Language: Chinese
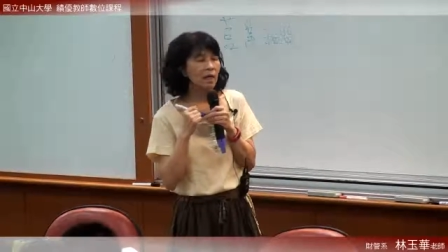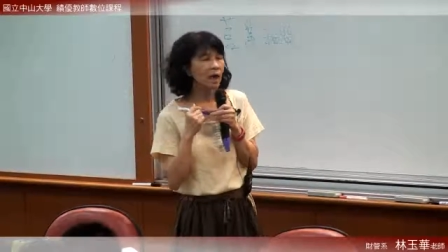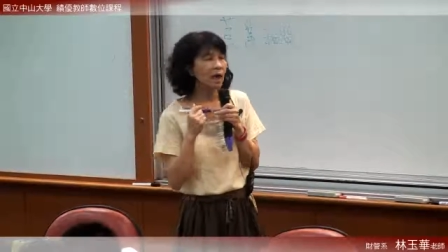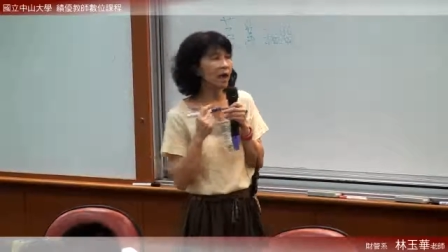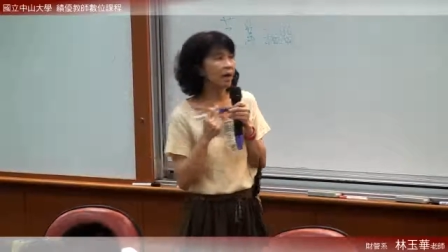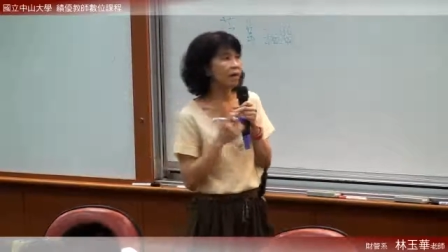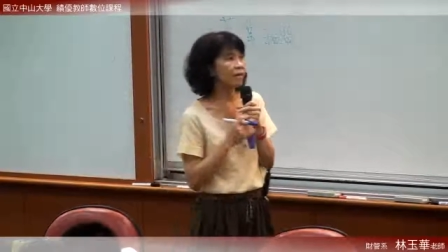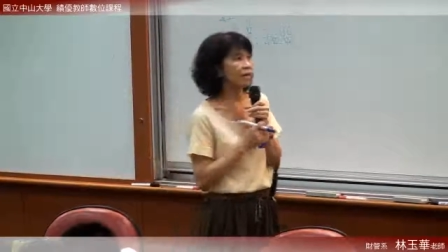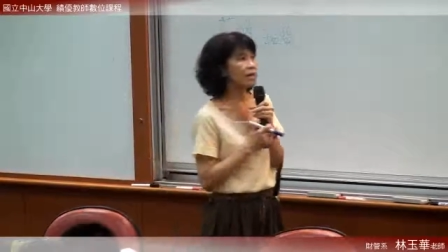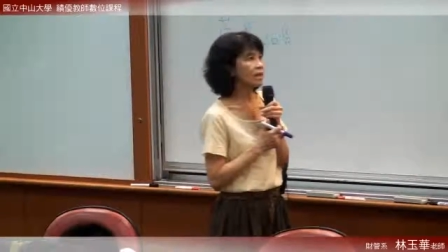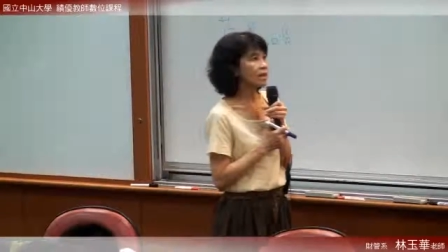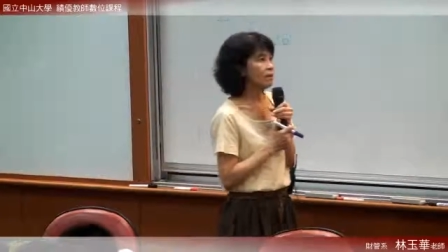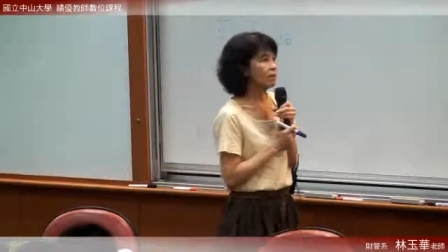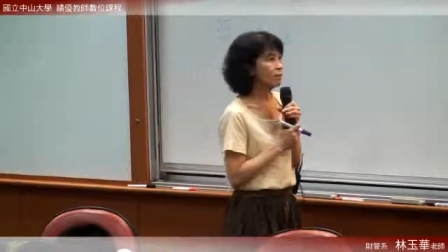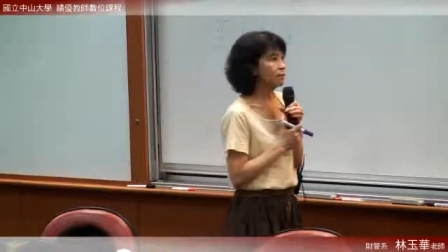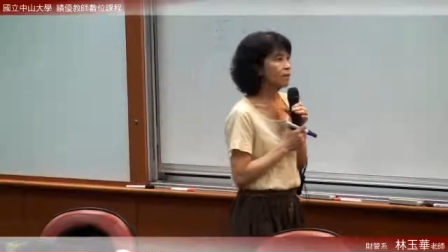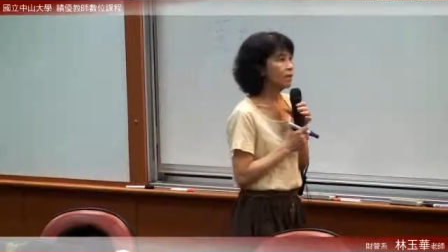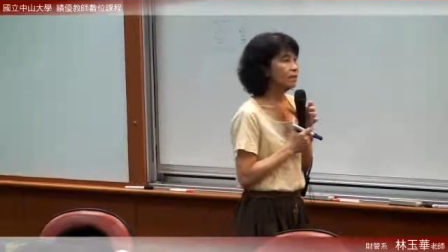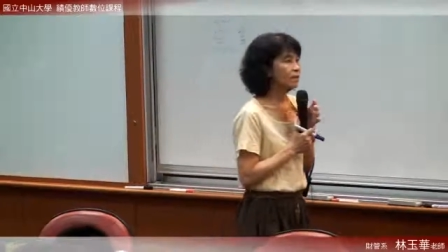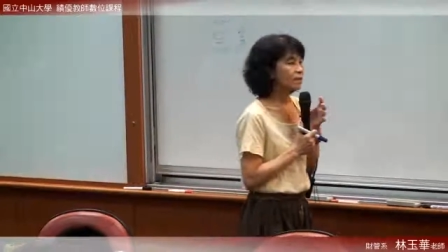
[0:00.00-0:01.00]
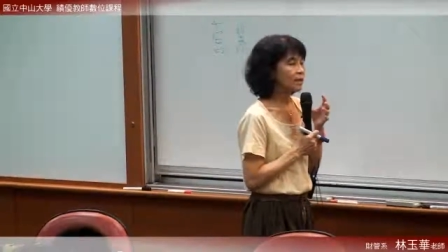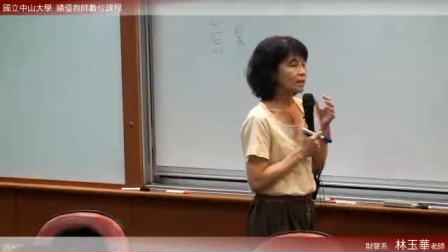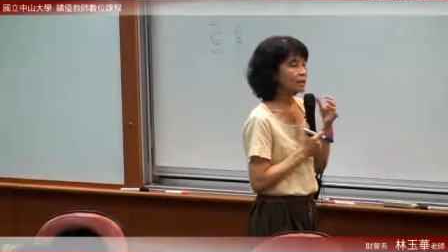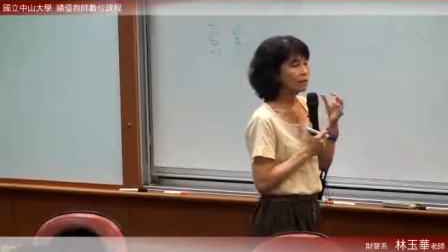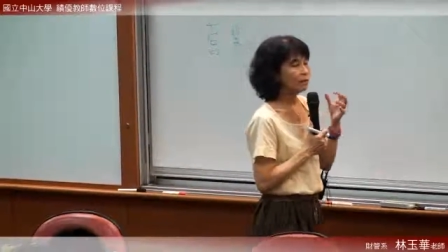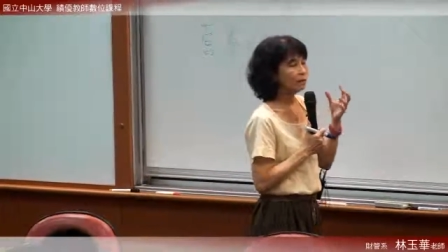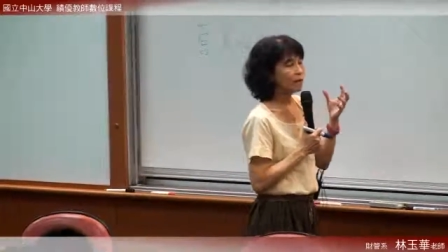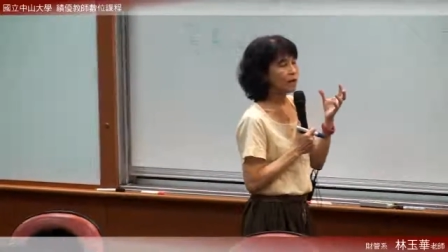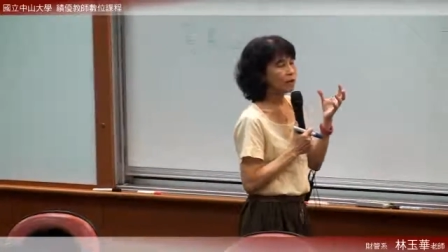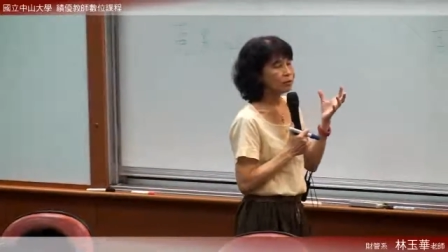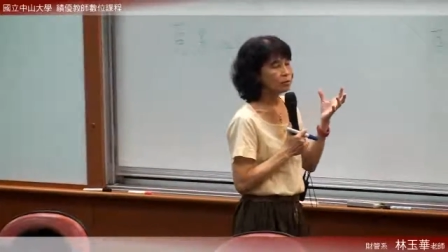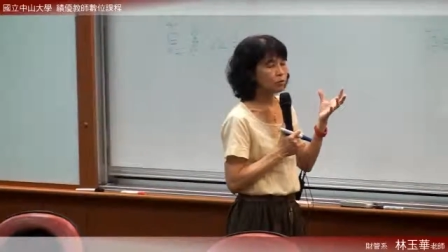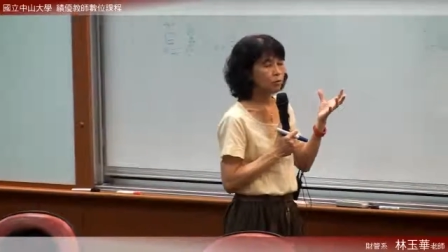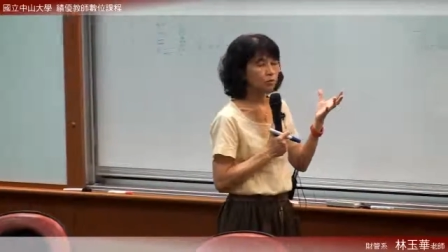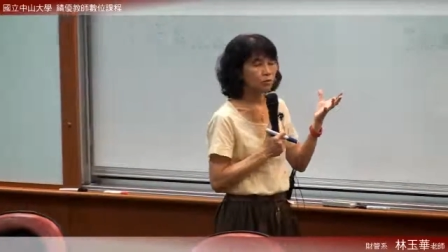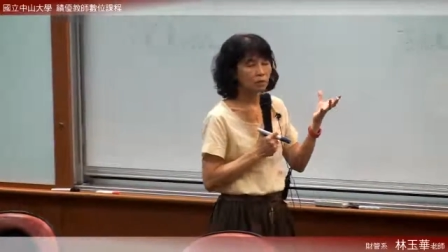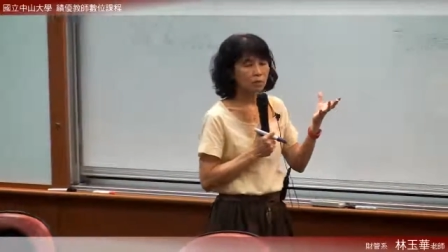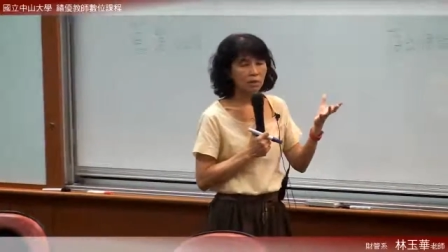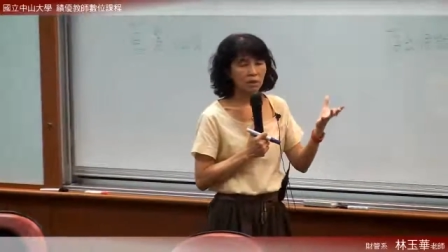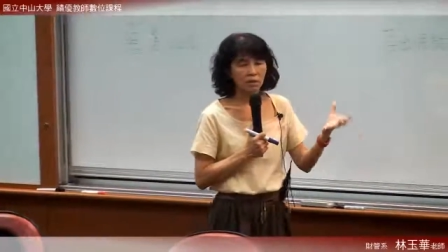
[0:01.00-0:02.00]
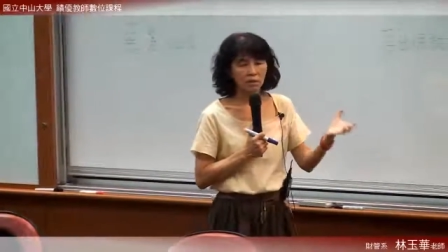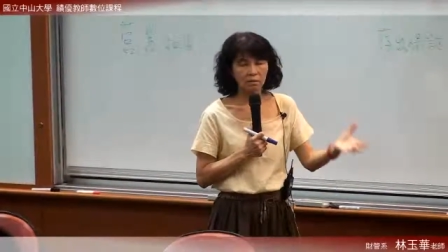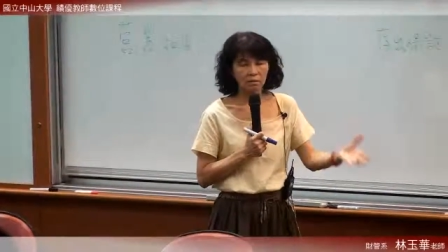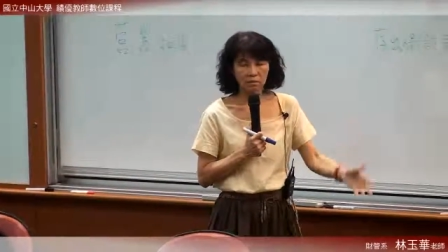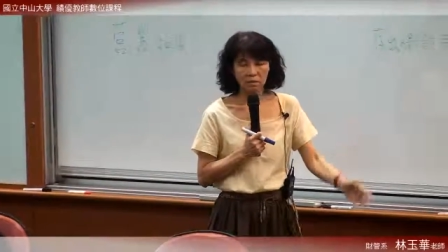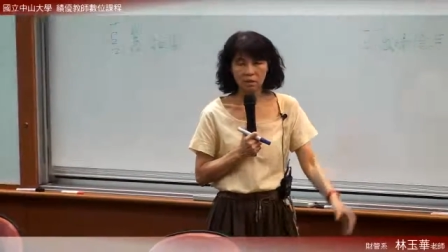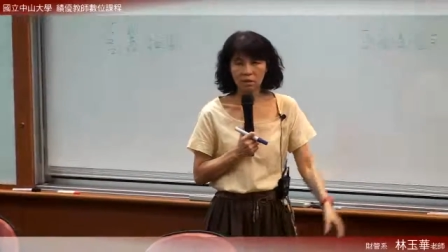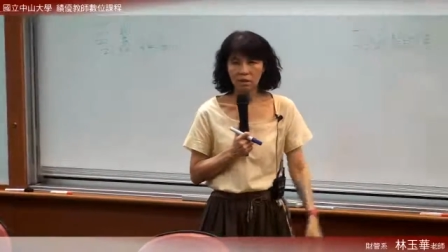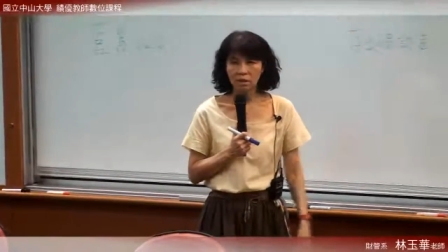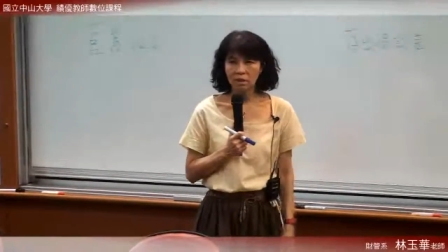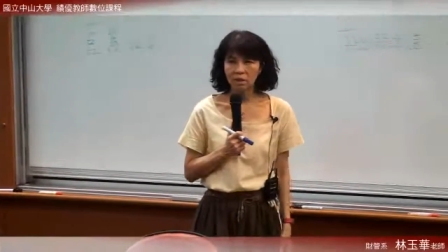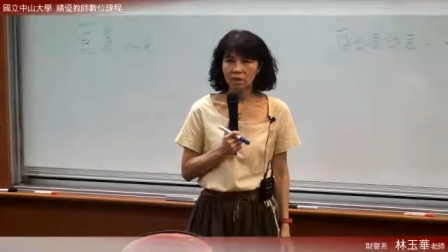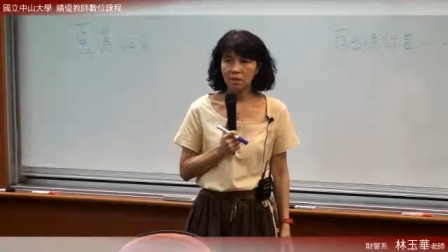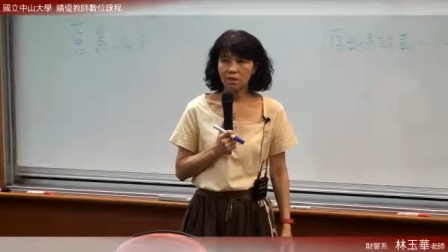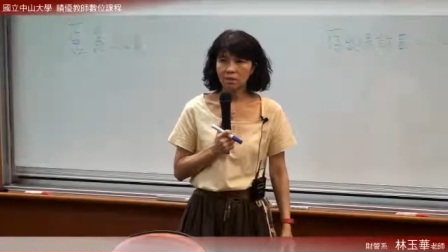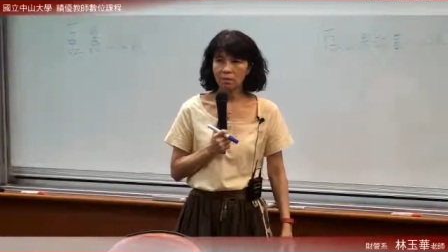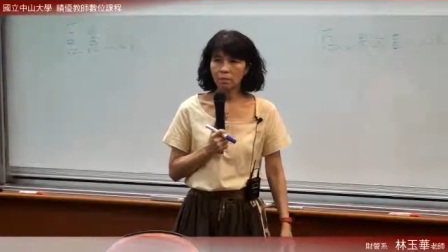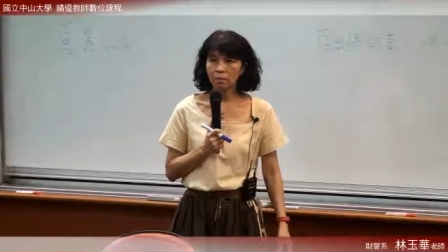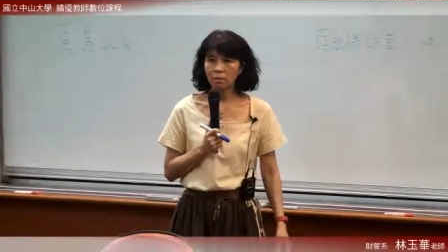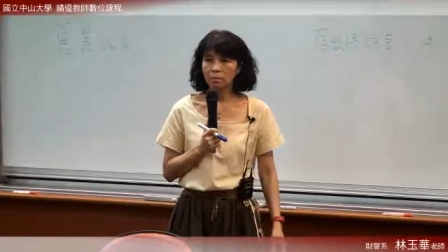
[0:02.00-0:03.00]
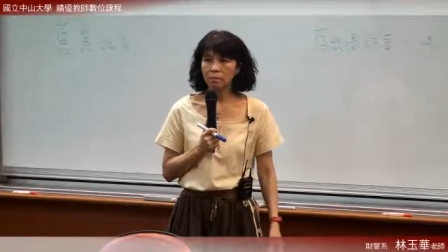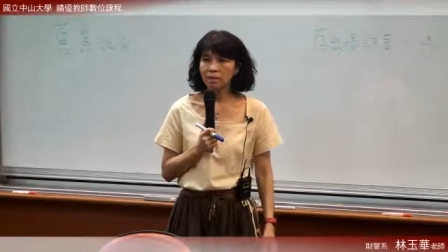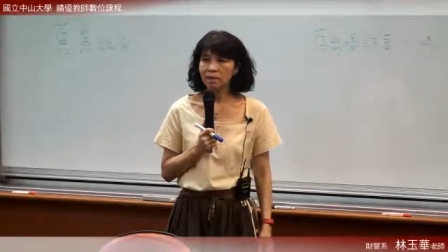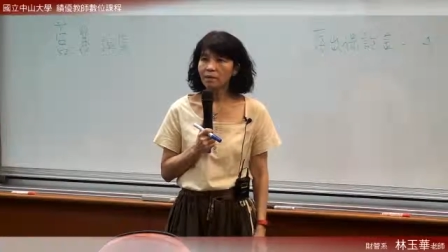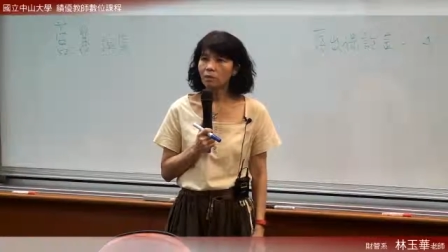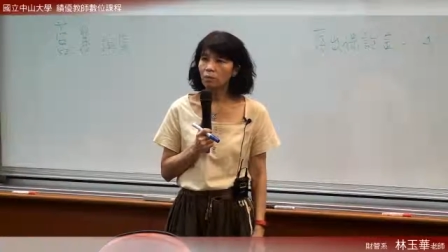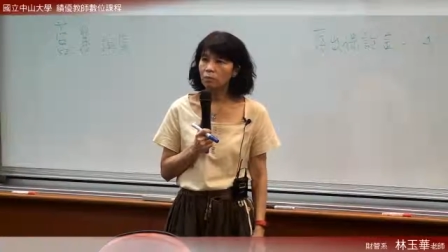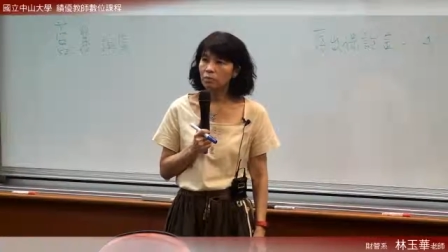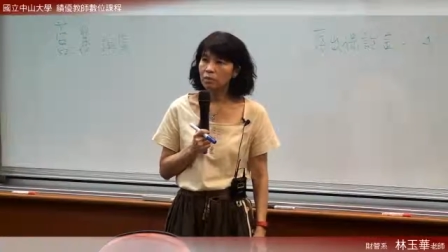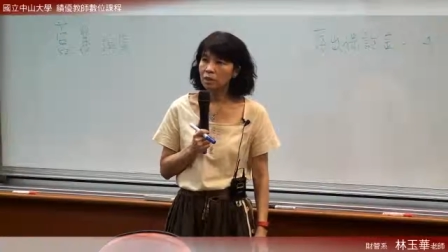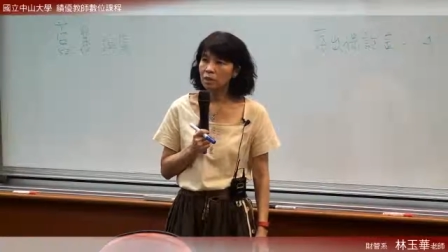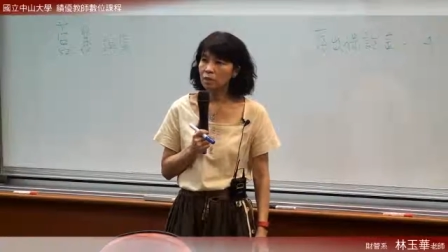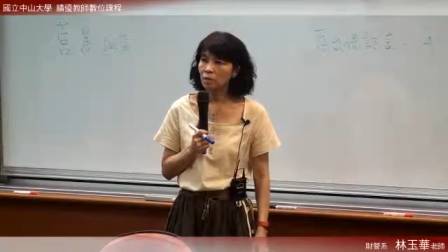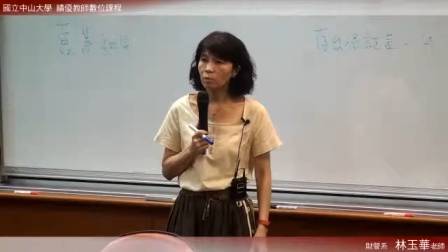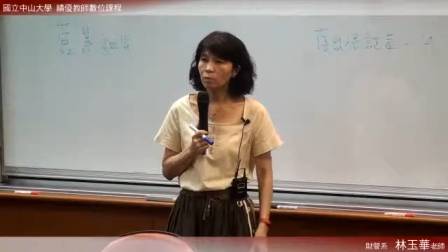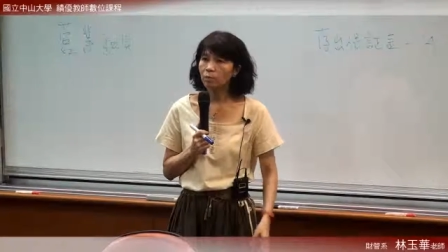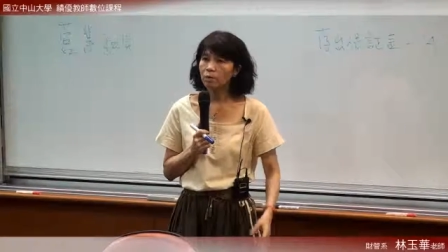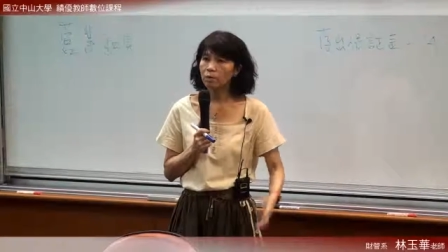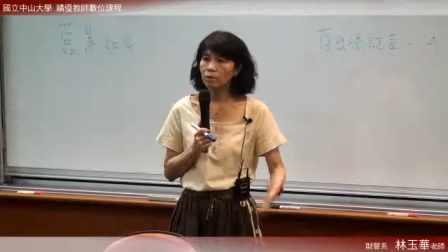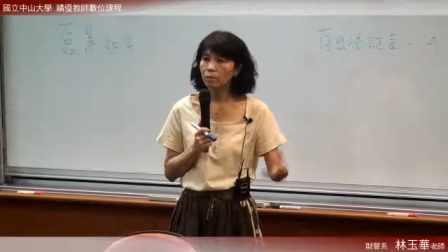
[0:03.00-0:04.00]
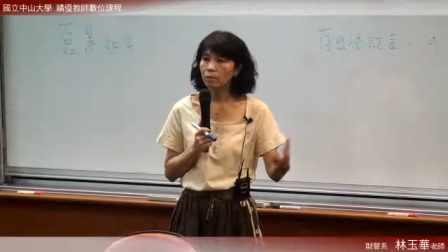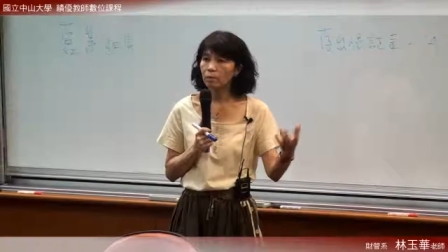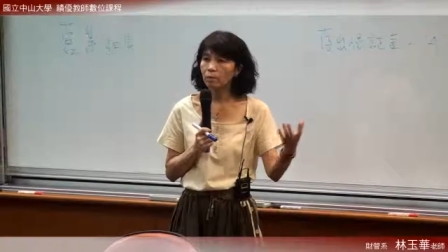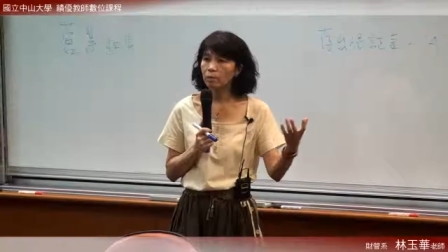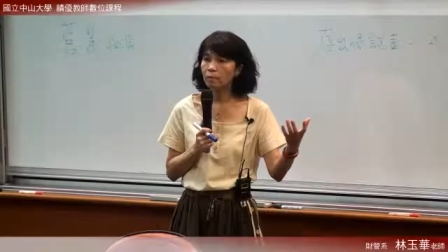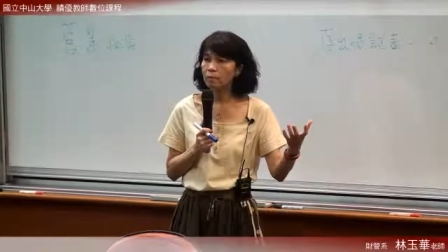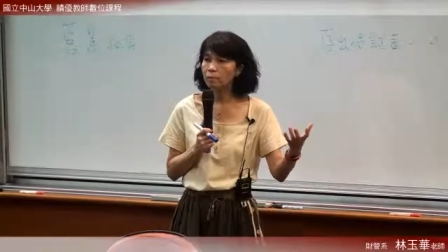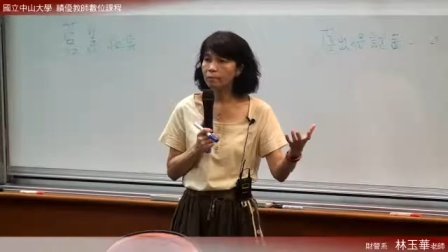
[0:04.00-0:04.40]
好，那你放在房东的这个账户里头，会有